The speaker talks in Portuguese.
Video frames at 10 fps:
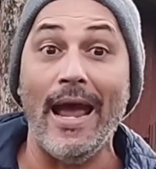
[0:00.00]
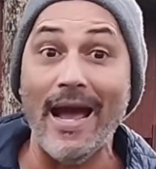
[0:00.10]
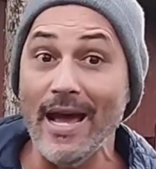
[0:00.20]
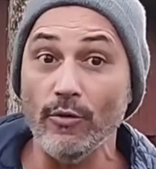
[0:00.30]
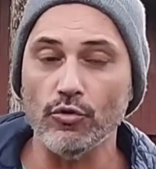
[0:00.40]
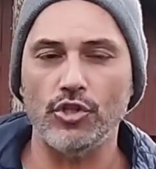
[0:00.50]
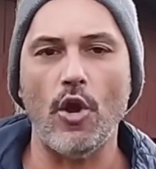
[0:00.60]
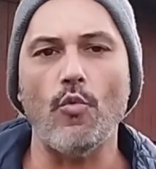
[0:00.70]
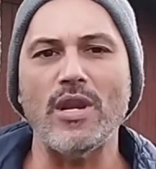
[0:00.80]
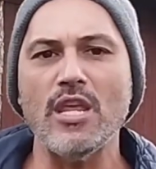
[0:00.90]
Anos
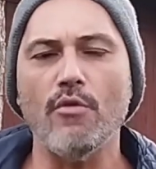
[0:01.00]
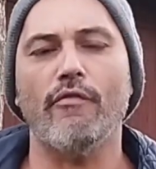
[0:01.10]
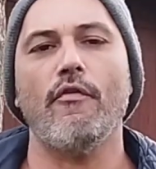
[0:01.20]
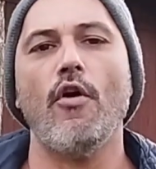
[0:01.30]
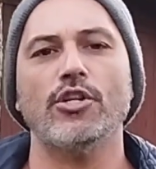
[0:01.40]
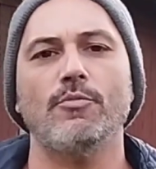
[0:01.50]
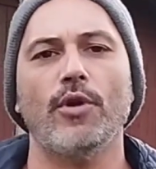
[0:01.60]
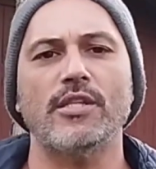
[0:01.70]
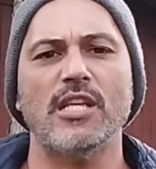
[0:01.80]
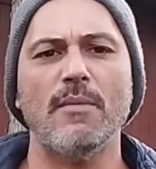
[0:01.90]
de El Ninho forte,
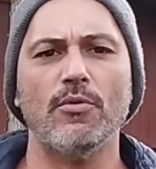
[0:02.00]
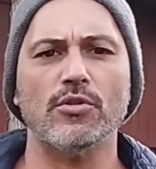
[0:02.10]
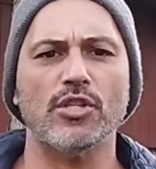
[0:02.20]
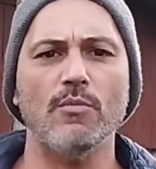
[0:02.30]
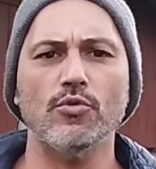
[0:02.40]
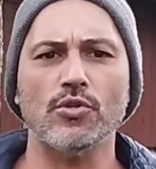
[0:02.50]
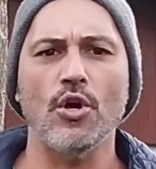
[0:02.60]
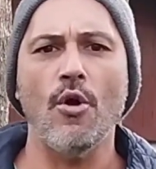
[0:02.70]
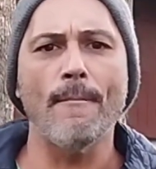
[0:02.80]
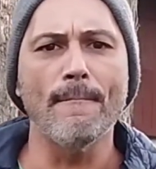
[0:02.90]
por exemplo, nós temos
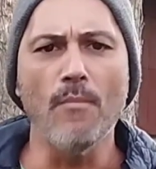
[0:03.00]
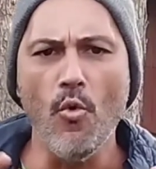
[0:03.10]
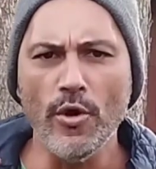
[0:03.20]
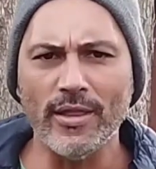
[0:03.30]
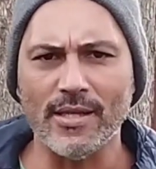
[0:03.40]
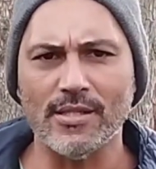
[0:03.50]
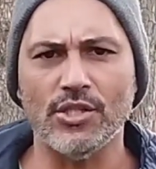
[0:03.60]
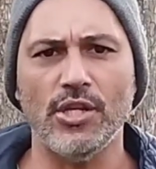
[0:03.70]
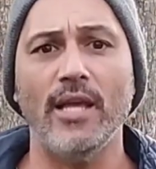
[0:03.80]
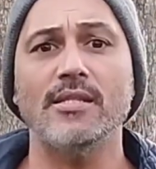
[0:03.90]
muitas
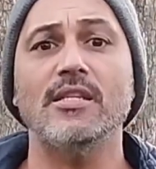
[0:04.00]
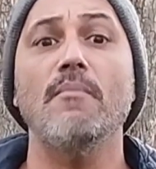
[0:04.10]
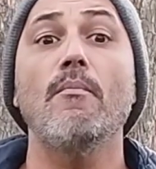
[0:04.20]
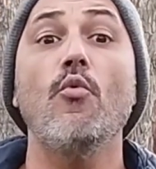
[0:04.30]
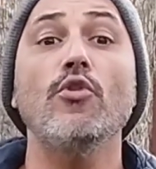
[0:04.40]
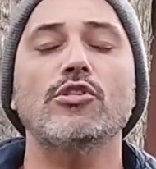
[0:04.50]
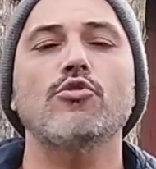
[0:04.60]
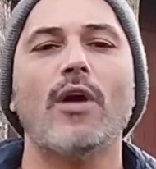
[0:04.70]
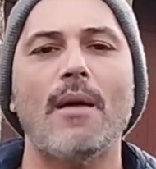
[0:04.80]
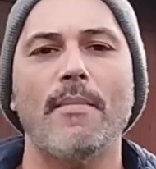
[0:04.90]
enchentes e muito
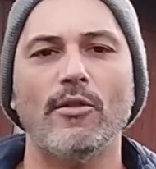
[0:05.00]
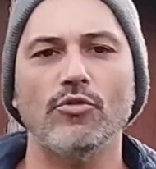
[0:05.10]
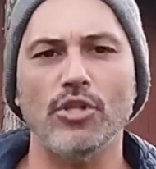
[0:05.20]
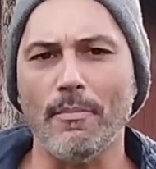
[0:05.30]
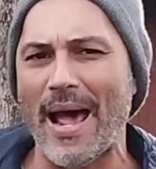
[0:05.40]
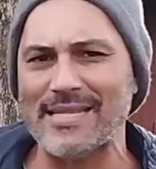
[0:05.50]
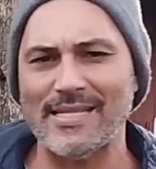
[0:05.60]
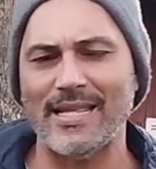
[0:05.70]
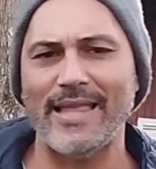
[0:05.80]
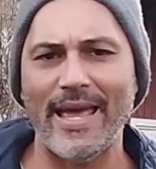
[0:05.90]
deslocamento de
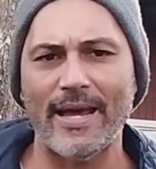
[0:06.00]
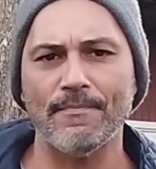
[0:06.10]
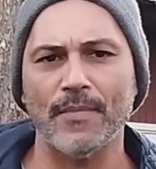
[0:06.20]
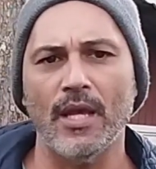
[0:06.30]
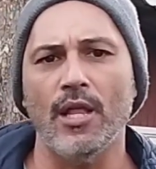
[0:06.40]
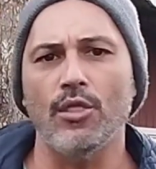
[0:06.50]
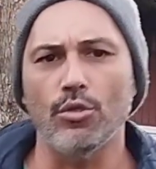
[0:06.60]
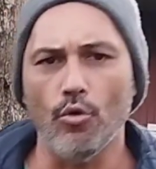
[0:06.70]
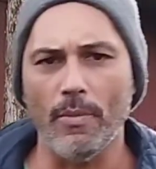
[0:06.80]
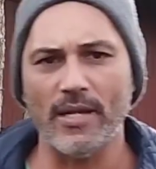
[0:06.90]
massa de terra
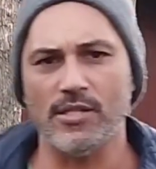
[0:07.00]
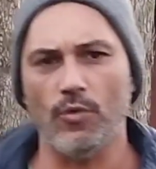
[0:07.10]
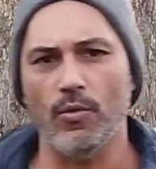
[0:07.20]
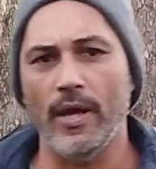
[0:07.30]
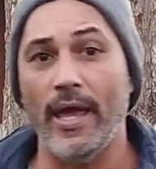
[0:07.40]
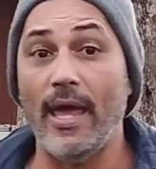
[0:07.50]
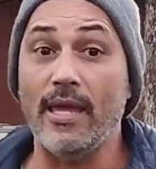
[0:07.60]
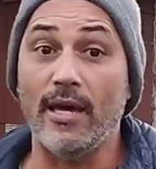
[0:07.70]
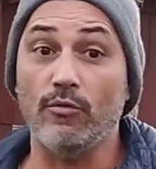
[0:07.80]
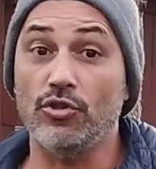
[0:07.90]
no Brasil.
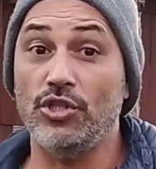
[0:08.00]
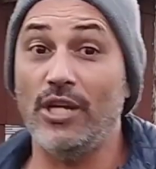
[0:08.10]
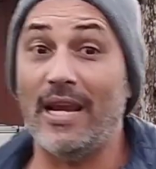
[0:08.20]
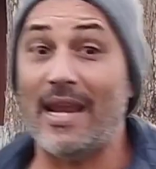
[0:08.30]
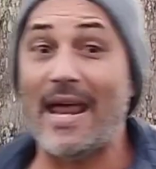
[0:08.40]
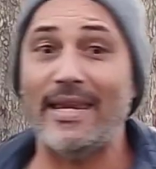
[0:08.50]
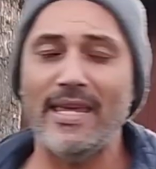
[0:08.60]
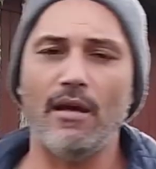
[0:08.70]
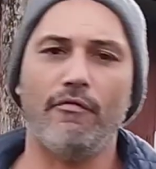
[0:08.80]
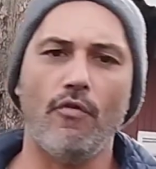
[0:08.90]
Em anos de
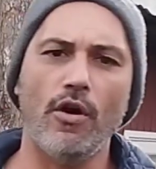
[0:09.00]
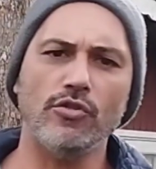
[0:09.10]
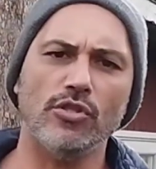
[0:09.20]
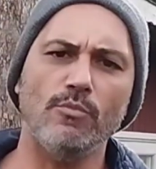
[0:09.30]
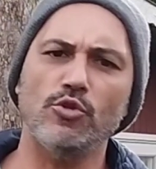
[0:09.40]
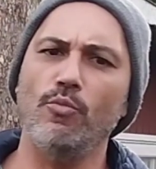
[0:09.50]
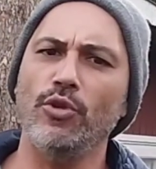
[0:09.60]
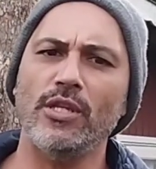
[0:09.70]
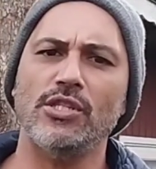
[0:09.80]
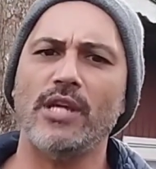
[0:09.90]
laninha forte, nós temos
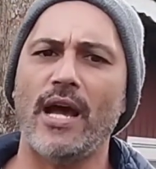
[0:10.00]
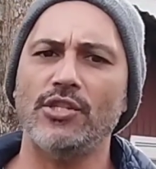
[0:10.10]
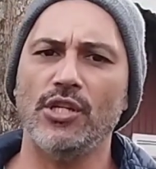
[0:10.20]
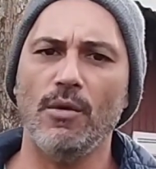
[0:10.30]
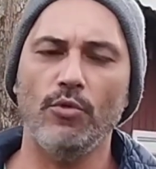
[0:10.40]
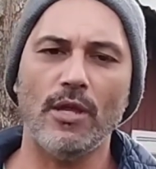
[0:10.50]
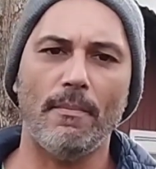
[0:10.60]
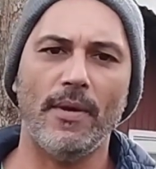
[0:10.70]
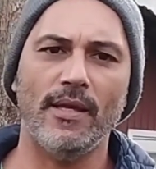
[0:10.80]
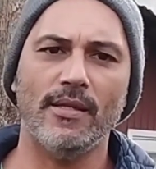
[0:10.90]
muita estiagem e
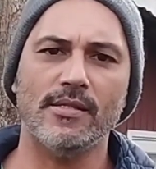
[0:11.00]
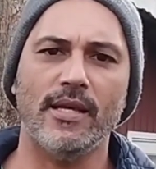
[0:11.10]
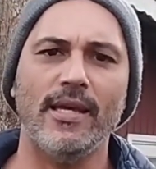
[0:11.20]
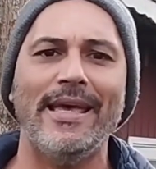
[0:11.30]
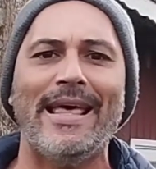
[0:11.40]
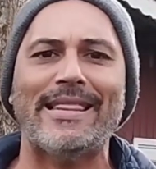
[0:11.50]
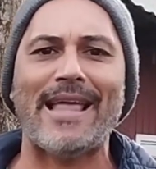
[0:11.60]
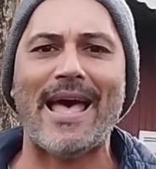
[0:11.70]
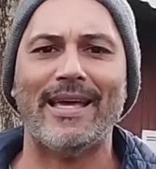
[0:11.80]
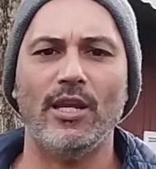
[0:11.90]
muitas perdas né,
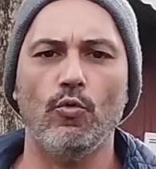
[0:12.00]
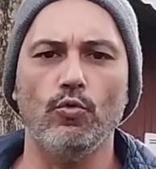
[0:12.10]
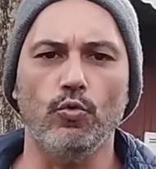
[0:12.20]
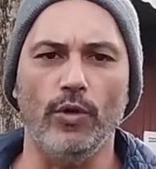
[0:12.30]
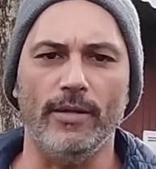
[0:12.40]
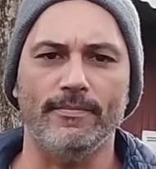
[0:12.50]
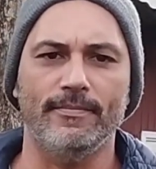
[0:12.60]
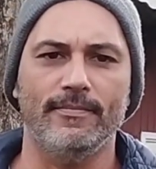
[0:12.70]
na agricultura.